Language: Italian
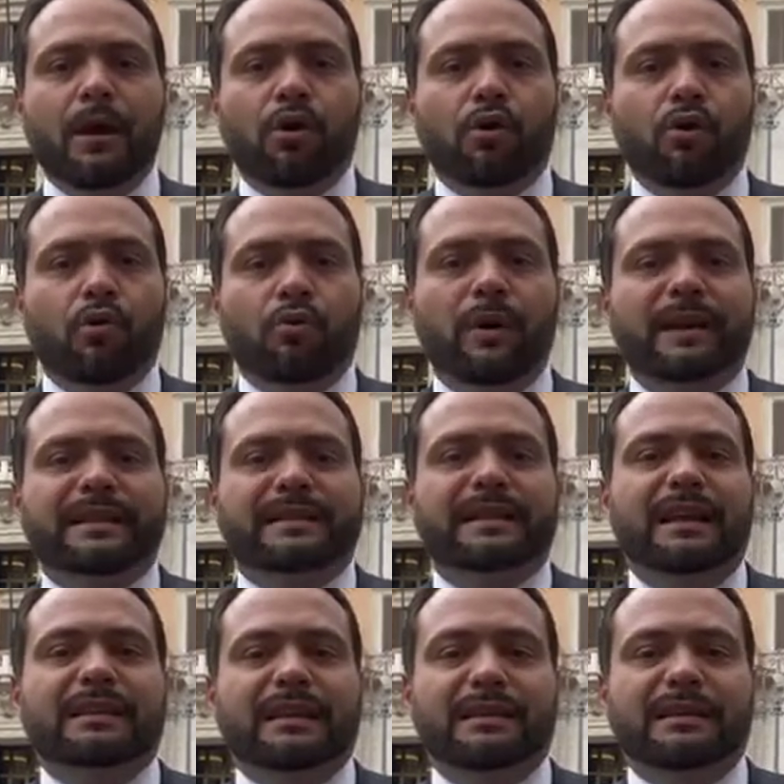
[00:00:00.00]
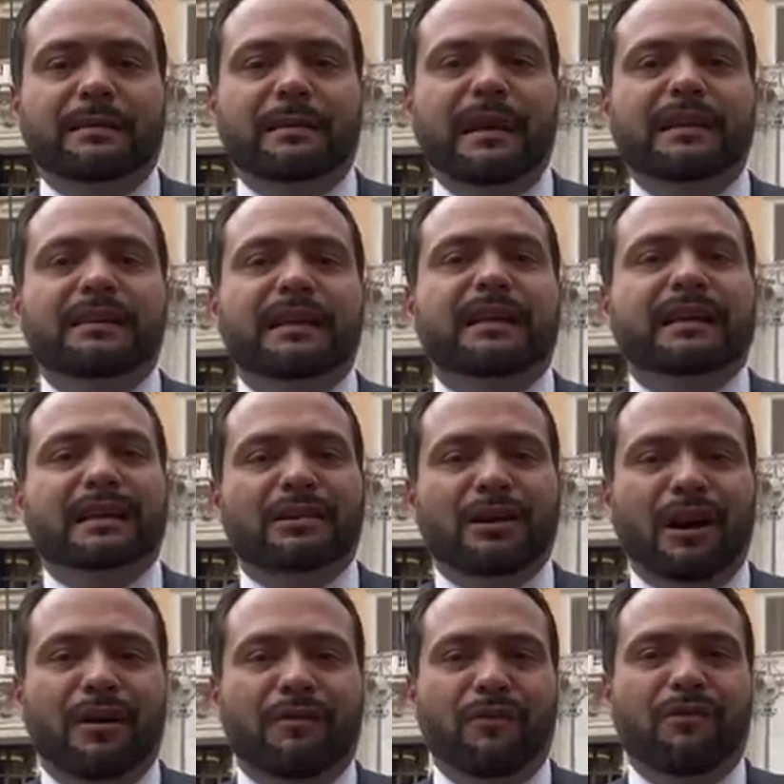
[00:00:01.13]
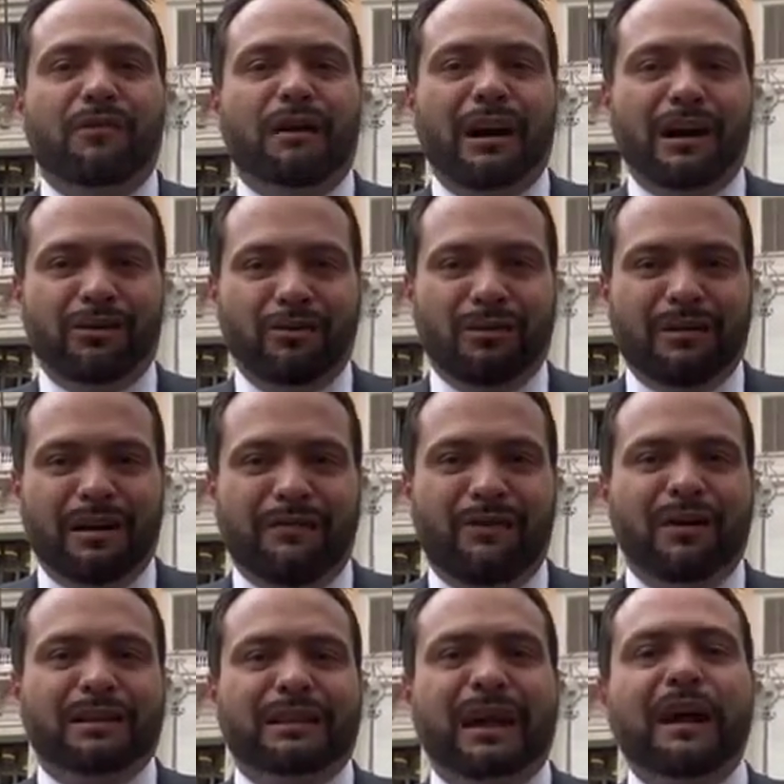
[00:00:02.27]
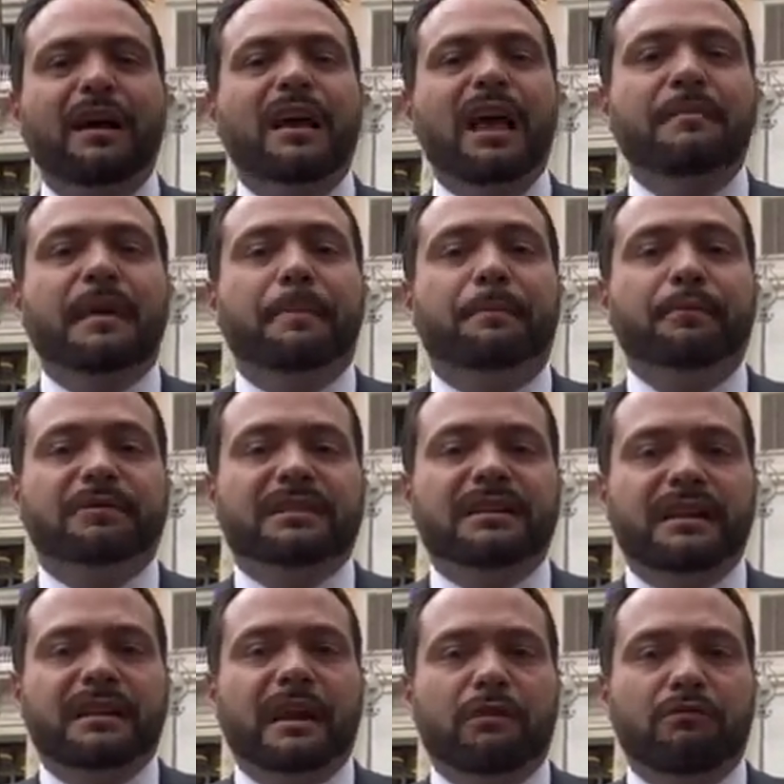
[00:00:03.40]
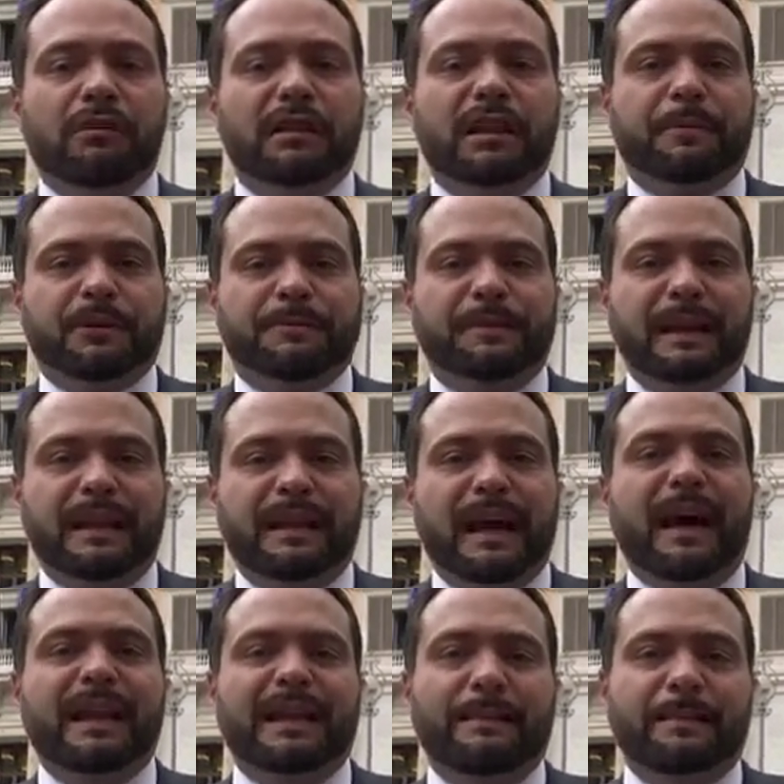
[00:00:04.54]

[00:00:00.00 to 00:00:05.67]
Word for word: Con questi sentimenti rinnovo ancora una volta i miei più sentiti auguri di prosperità e di